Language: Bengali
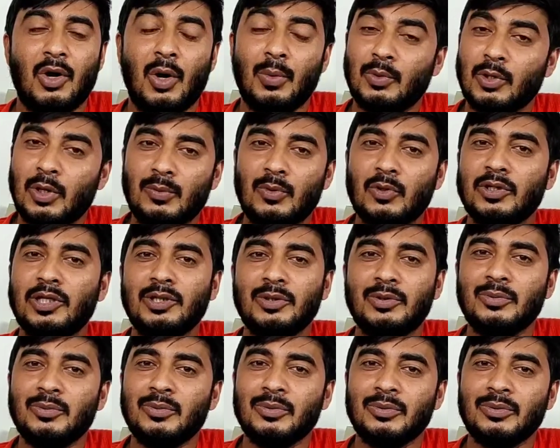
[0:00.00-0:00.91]
অবনমন
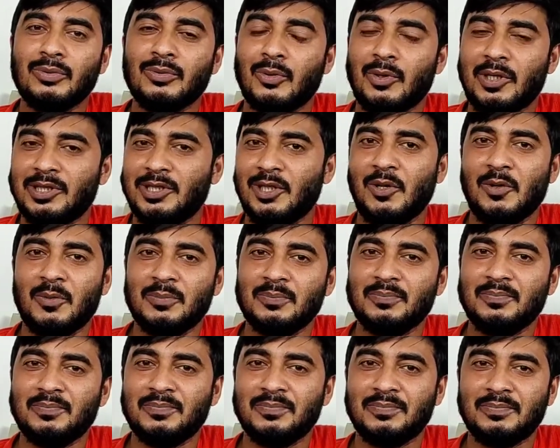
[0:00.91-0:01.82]
কিন্তু ঘটেছিল
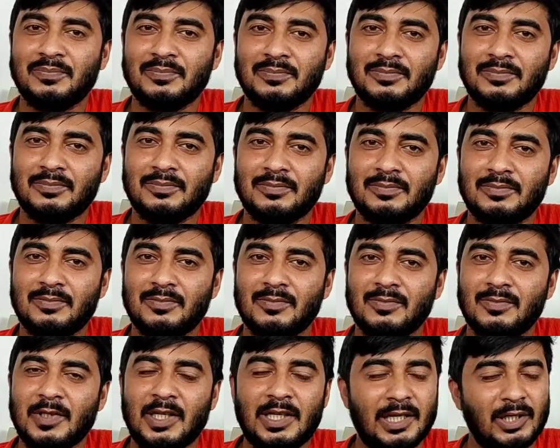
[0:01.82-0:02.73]

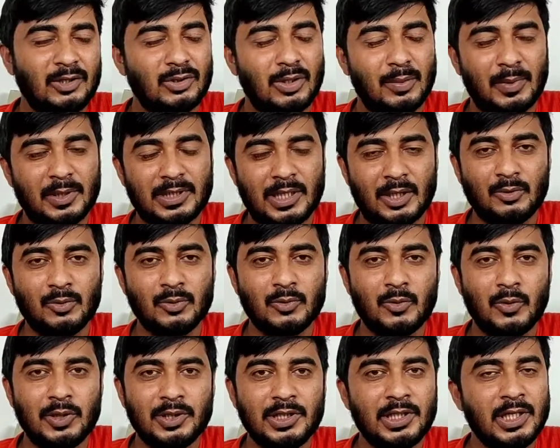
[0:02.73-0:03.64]
এটা কিন্তু আমরা চাক্ষুষ
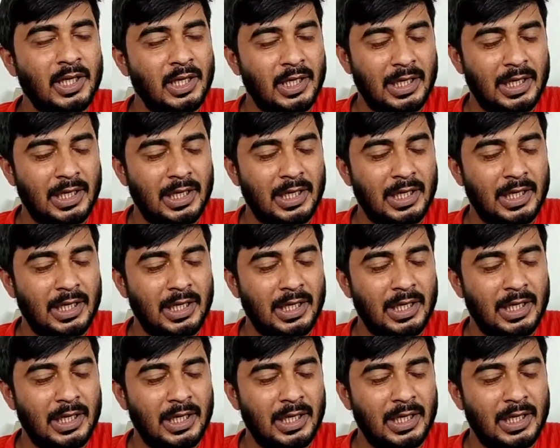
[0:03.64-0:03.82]
করেছি